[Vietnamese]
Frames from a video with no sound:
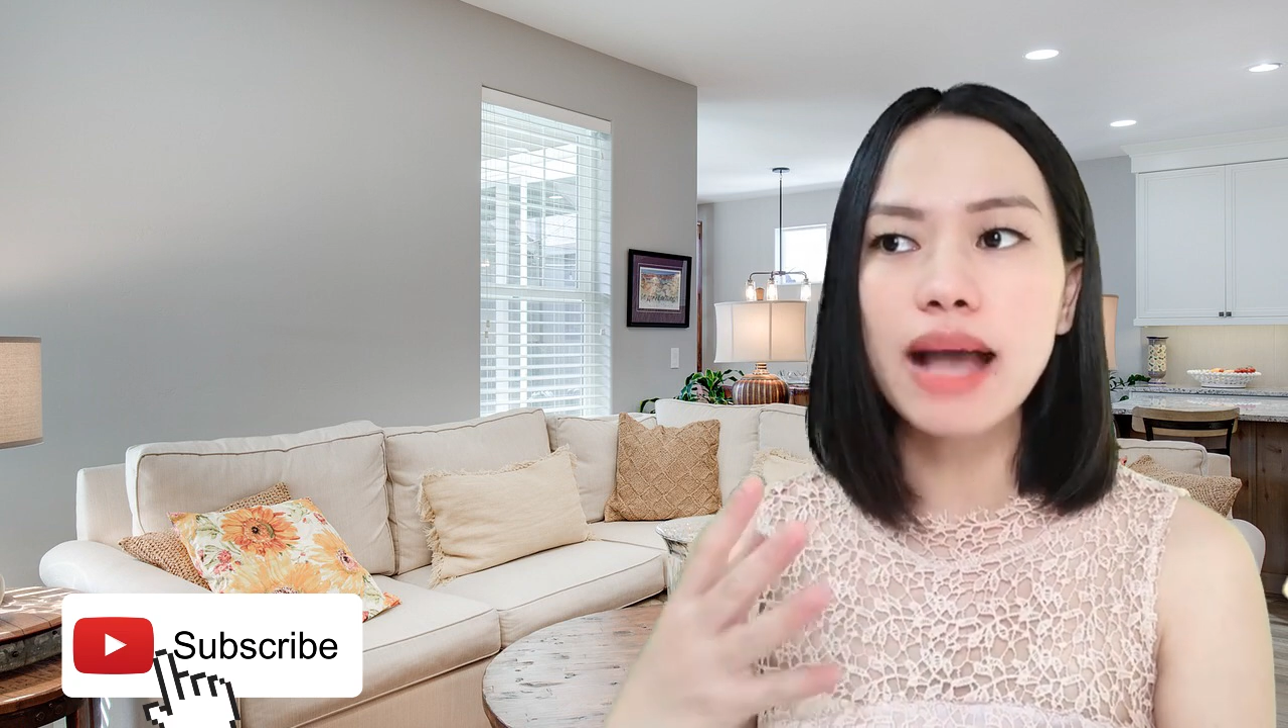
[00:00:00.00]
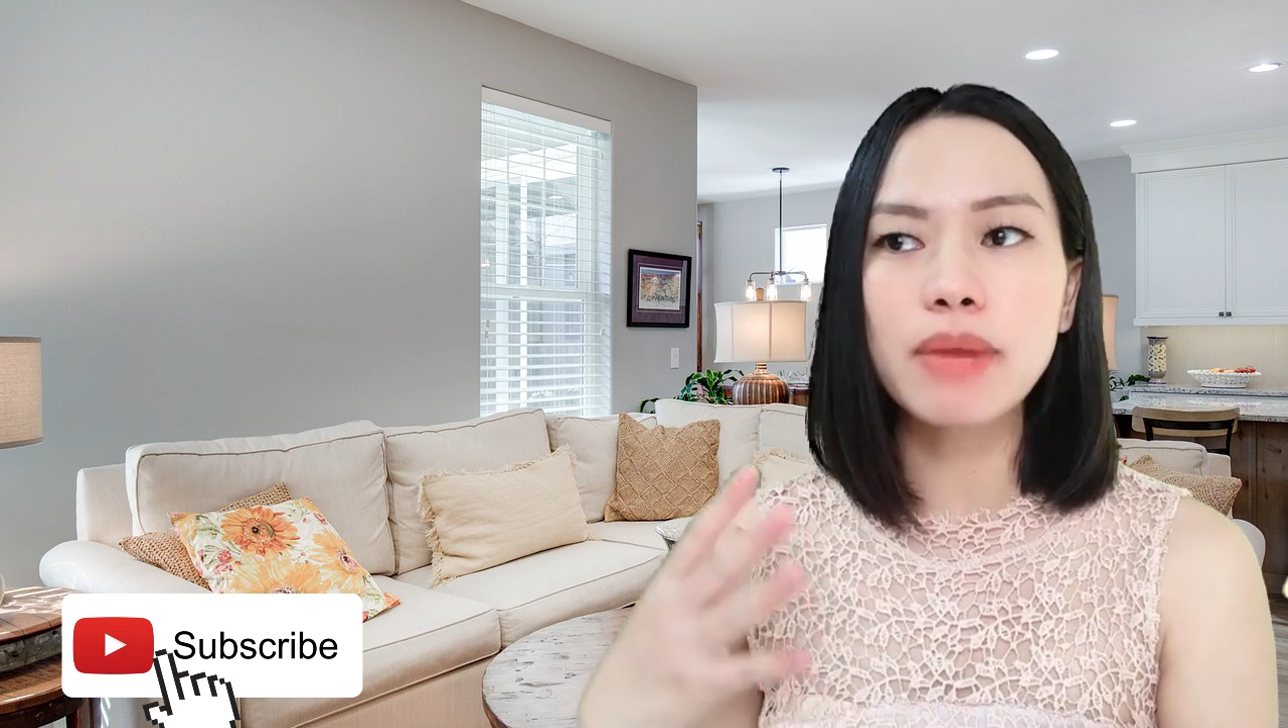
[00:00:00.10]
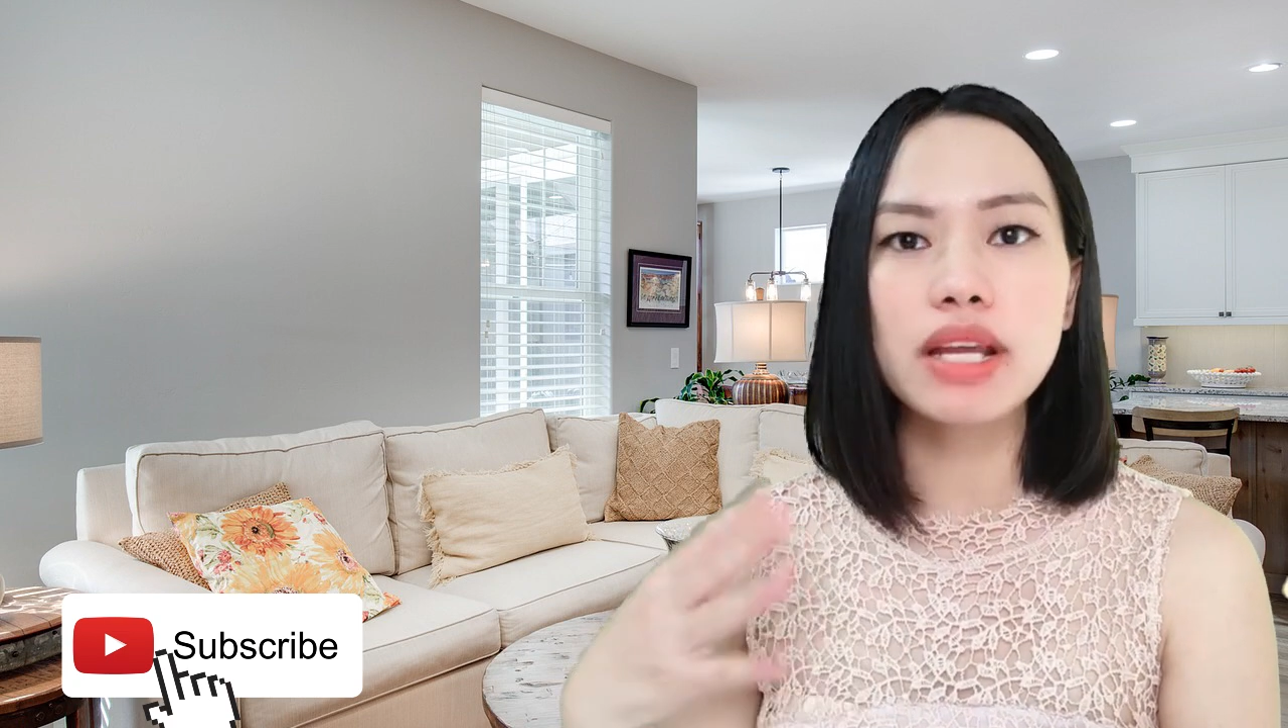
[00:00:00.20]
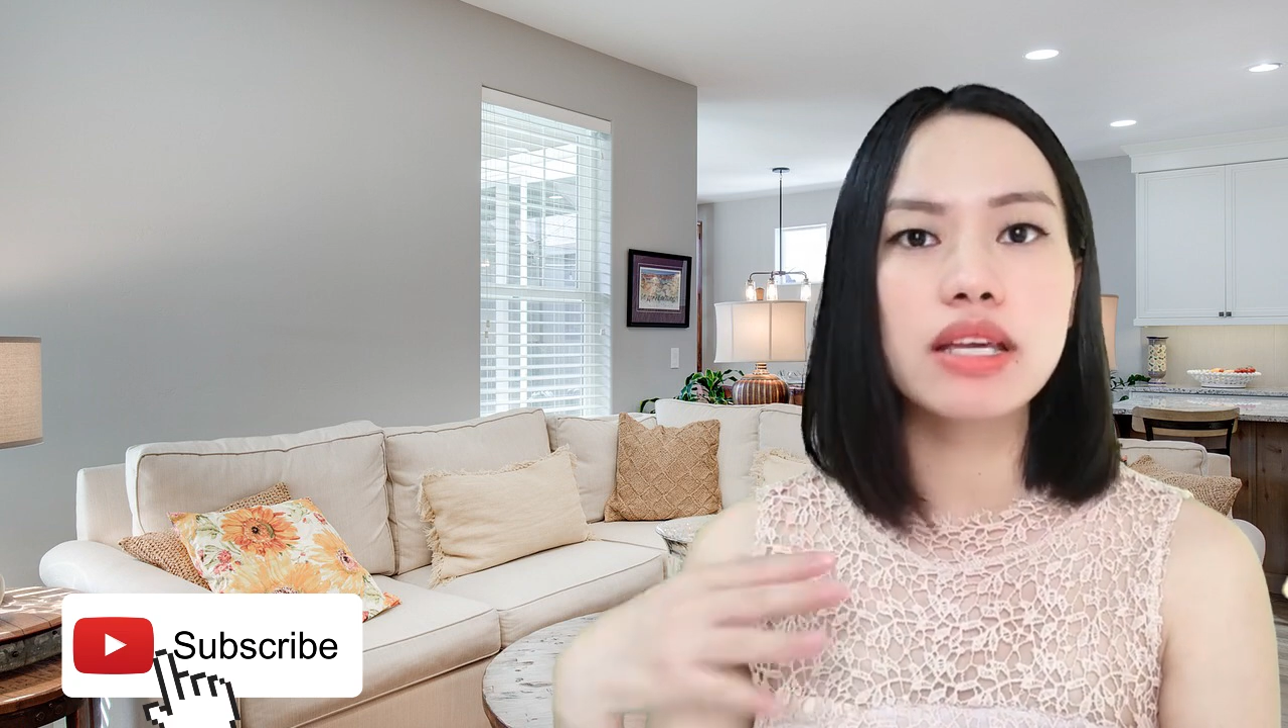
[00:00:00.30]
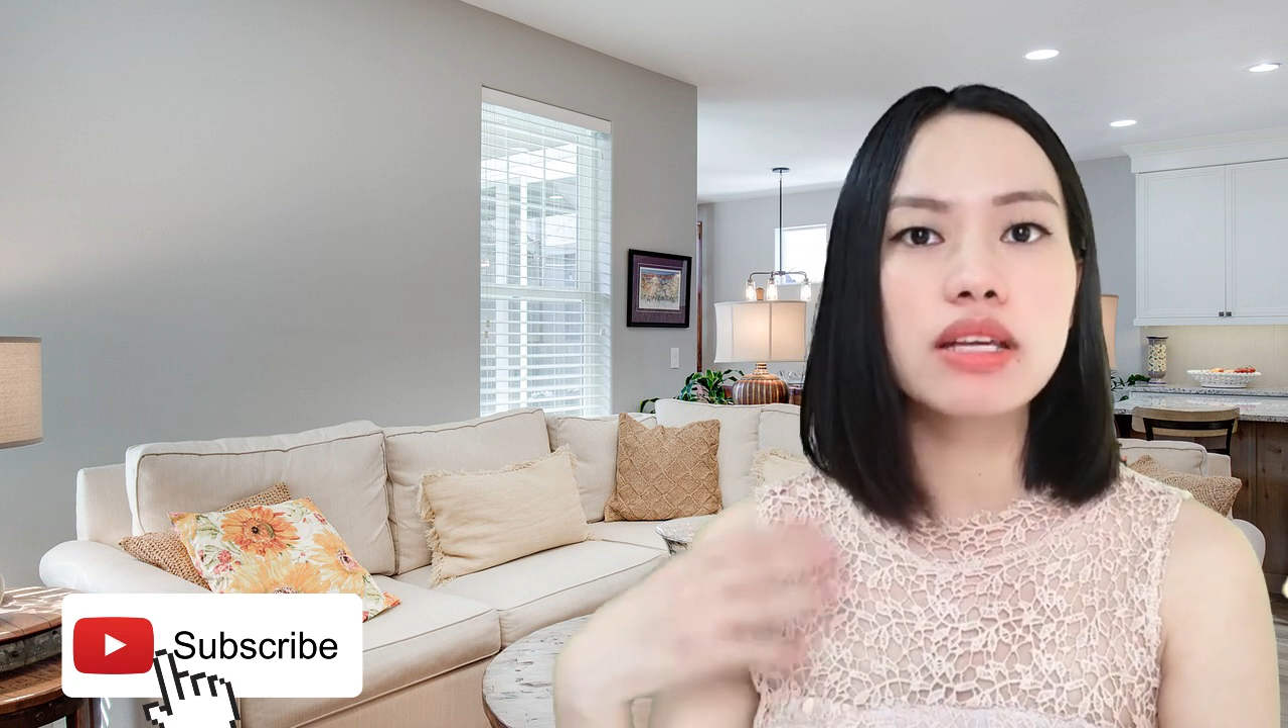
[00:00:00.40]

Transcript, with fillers: bạn ấy